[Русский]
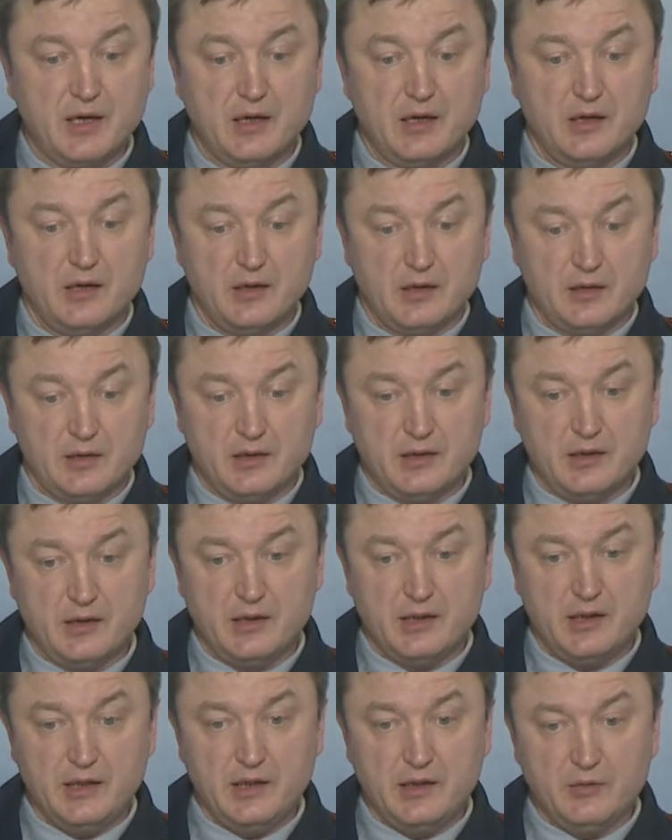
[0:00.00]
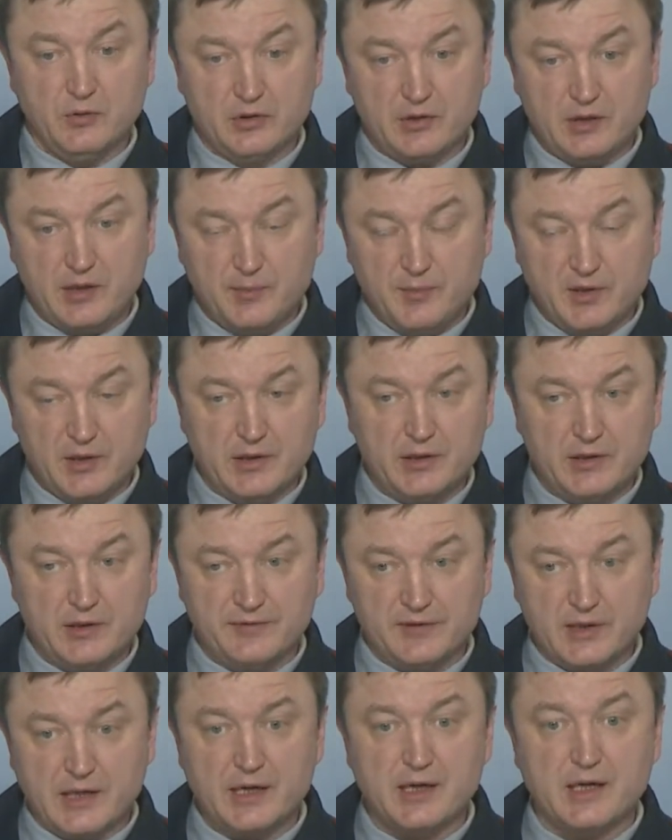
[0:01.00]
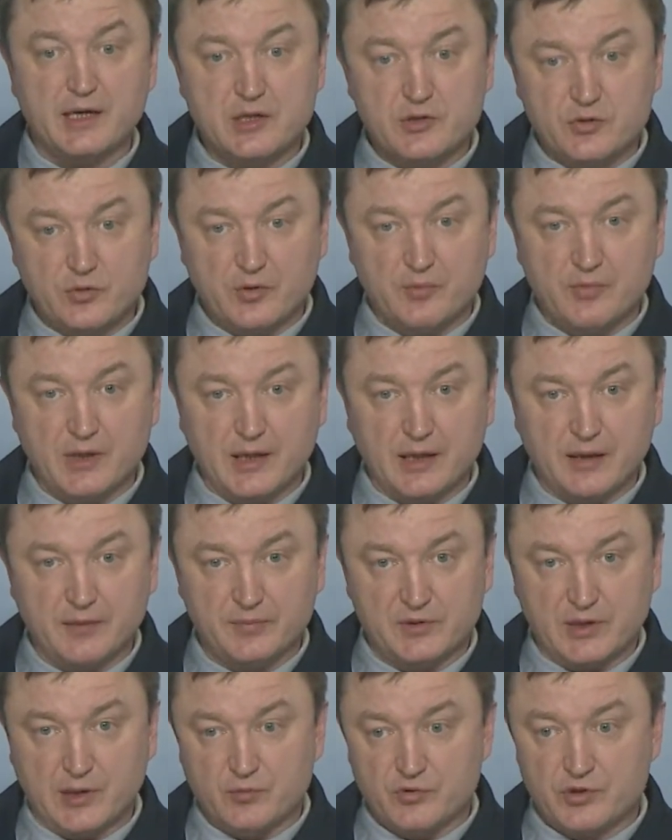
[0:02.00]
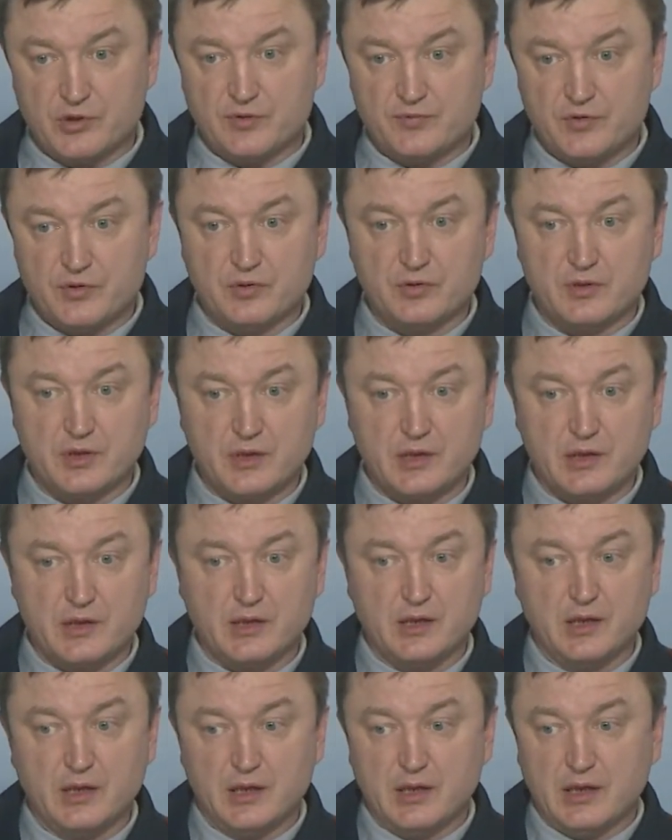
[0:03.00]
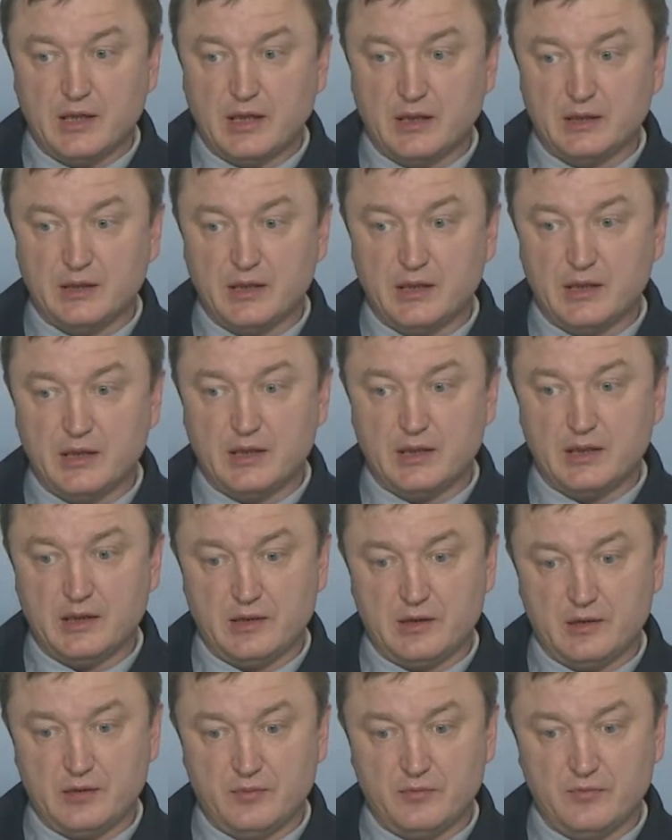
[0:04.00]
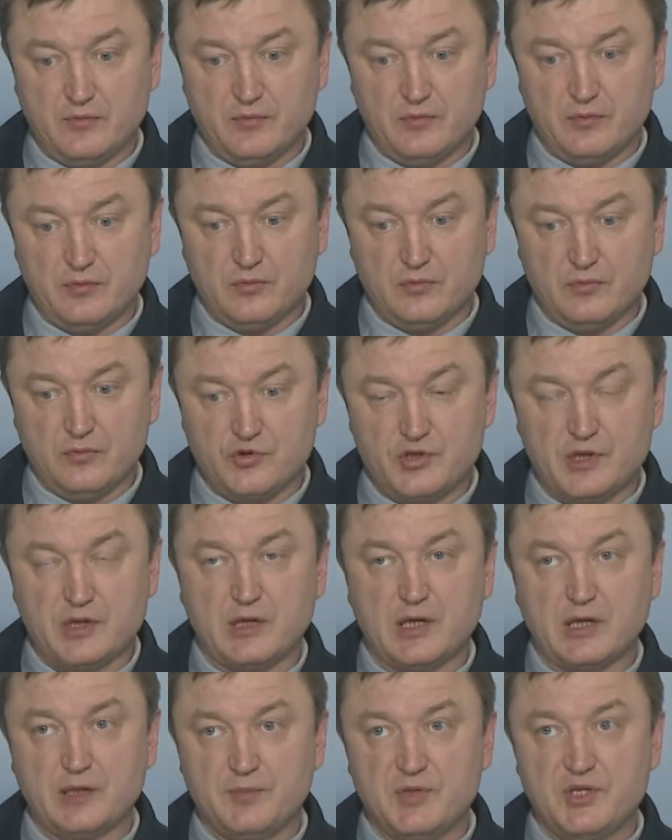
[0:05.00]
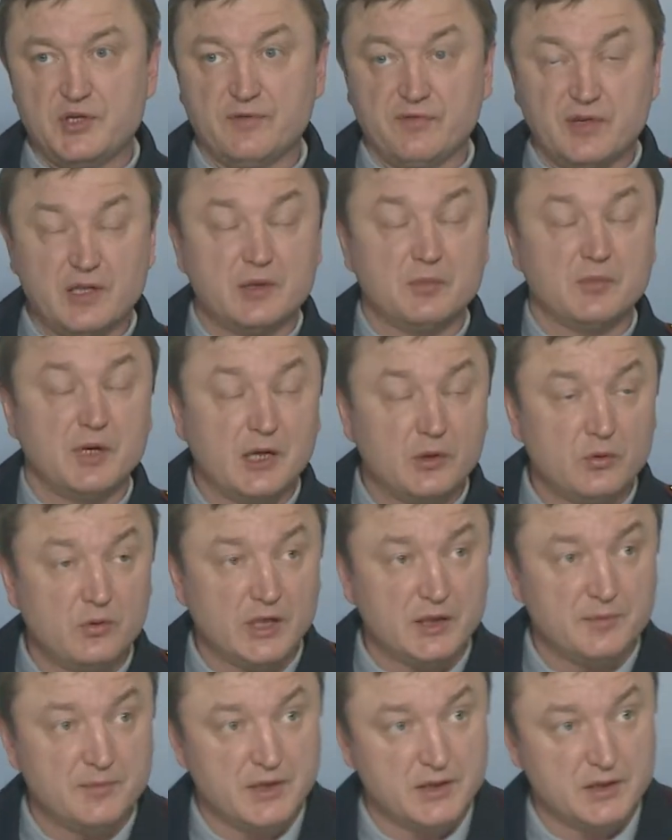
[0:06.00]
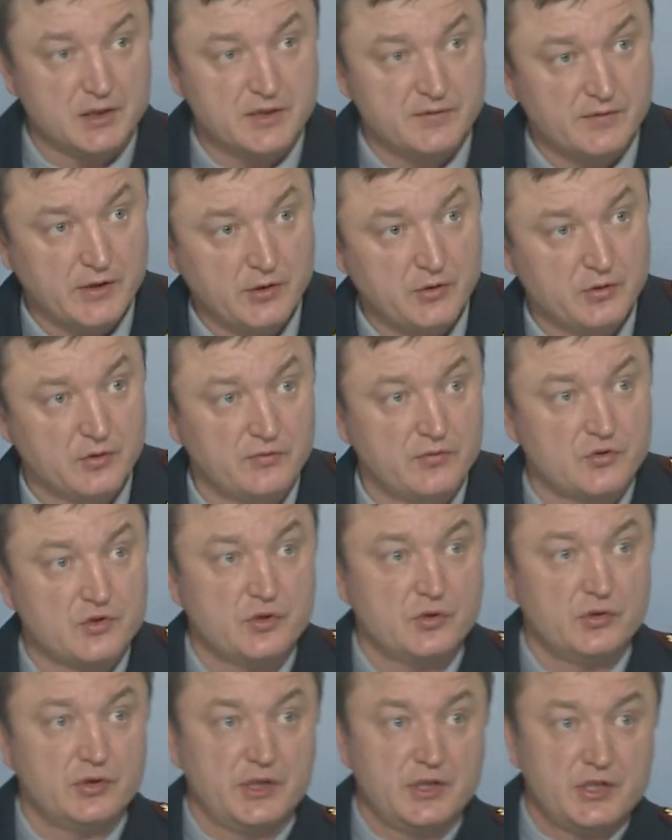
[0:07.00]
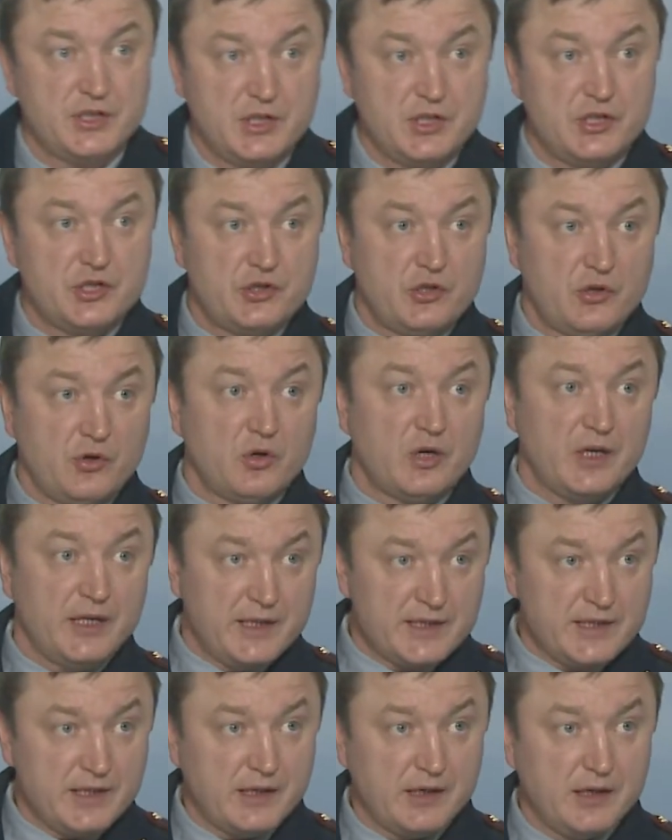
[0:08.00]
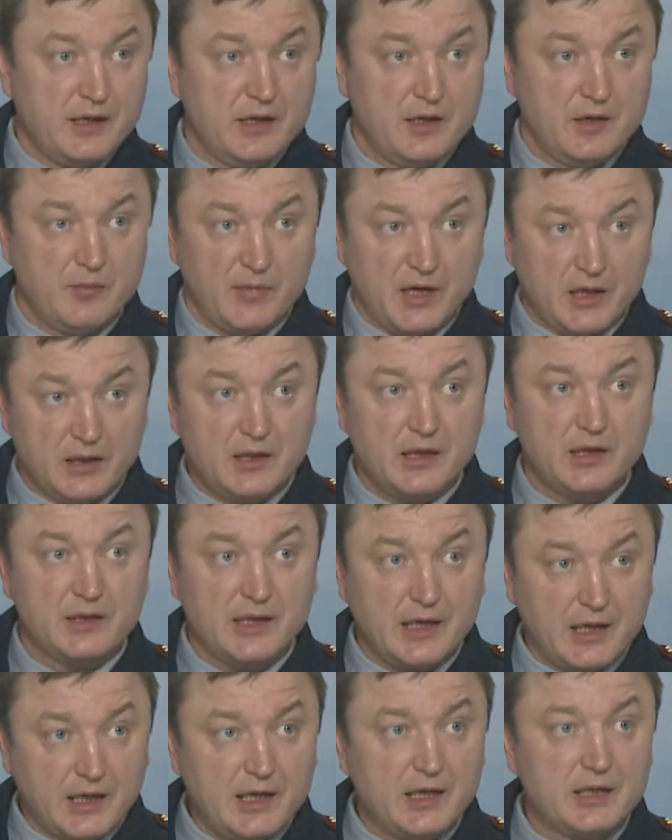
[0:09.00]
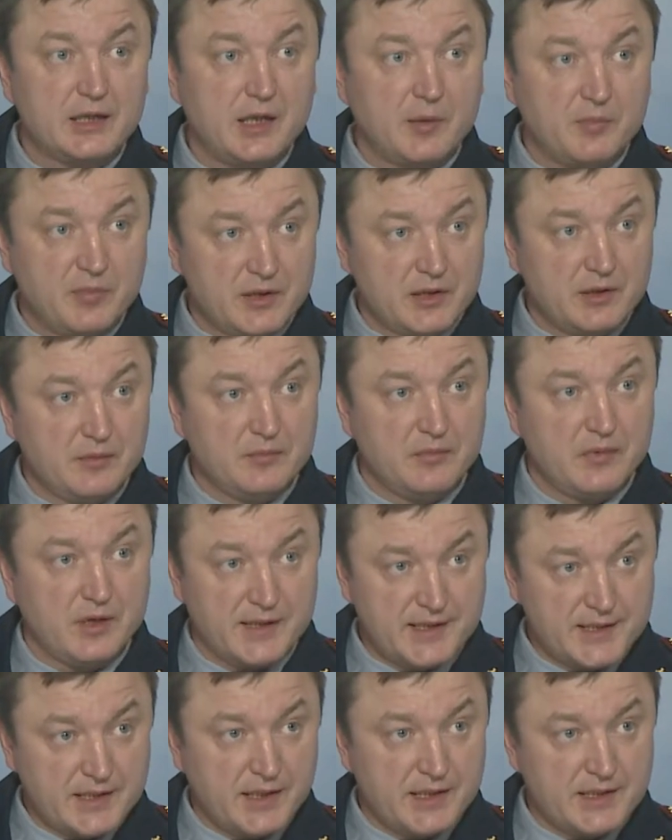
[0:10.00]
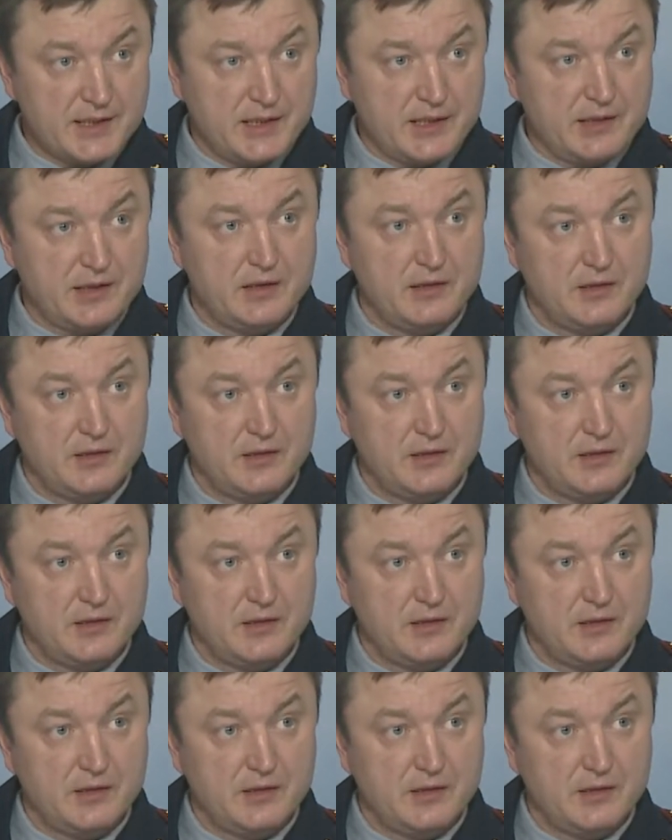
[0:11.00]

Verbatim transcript: Угу. И, вот именно вторая тюрьма, потому что все-таки она уже отмеч... в этом году отметила свое 234-летие, могла наглядно об этом рассказать.